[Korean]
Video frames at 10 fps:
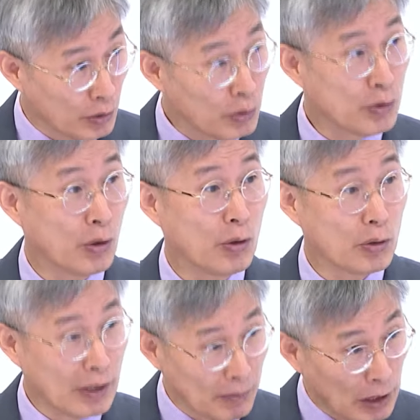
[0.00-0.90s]
경우도 그렇죠.
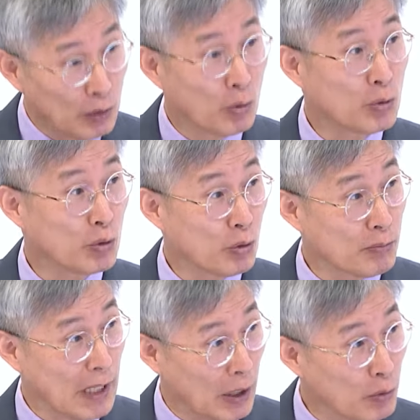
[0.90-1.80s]
그다음에 이동도
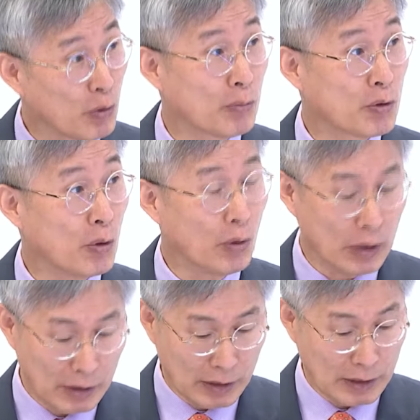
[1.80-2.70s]
좀 자유롭죠.
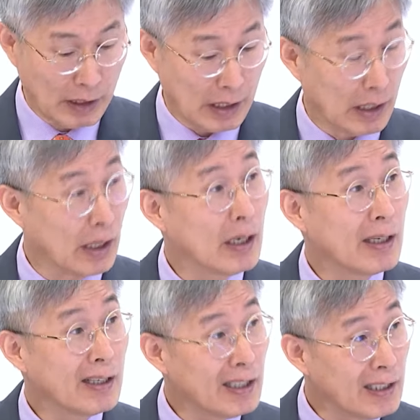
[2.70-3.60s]
이러니까
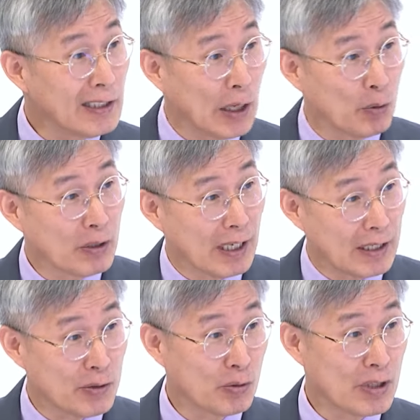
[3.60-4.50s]
이 내용이
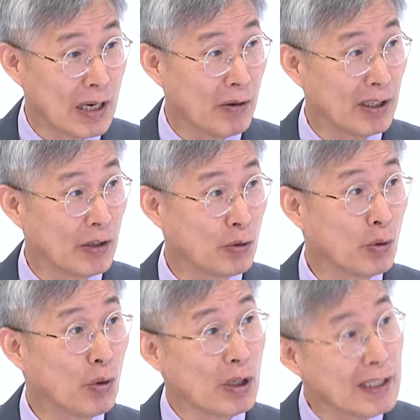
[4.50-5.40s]
안 좋은 상황에서도